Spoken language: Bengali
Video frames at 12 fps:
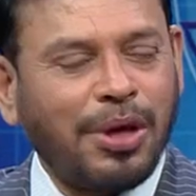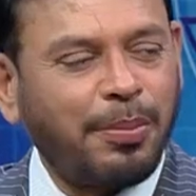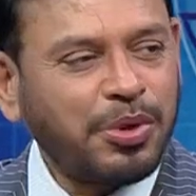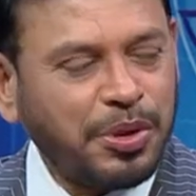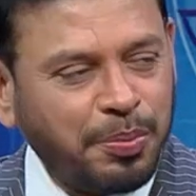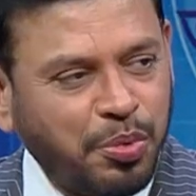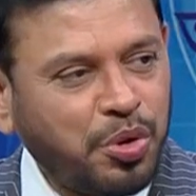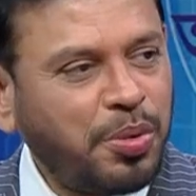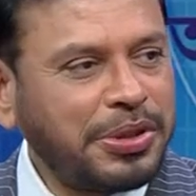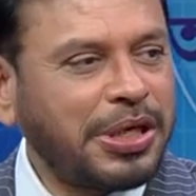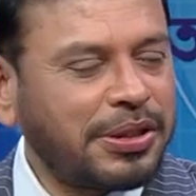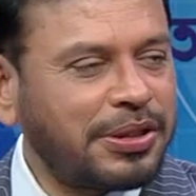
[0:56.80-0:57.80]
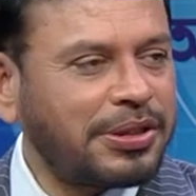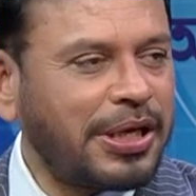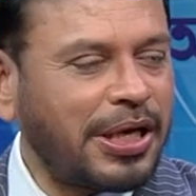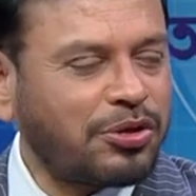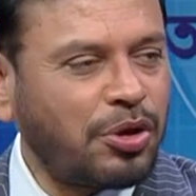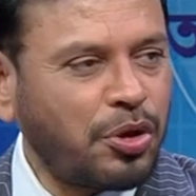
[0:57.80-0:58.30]
তো আমরা যদি প্রথমেই জানতে চাই
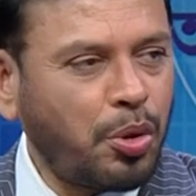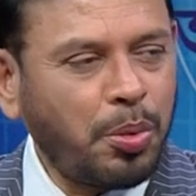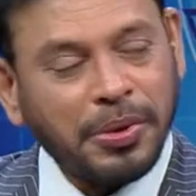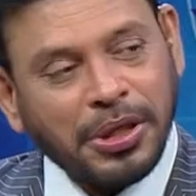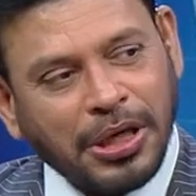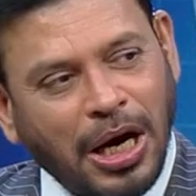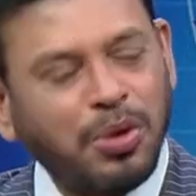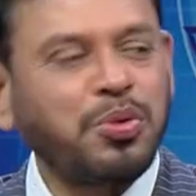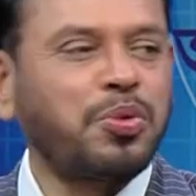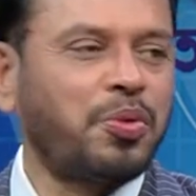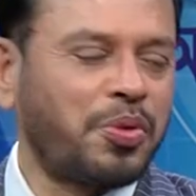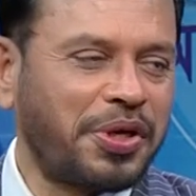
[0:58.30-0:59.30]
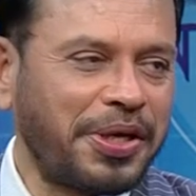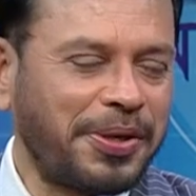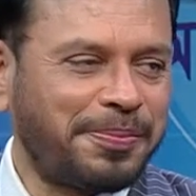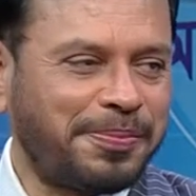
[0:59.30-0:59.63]
আসলে কোমর ব্যথার কারণগুলো কী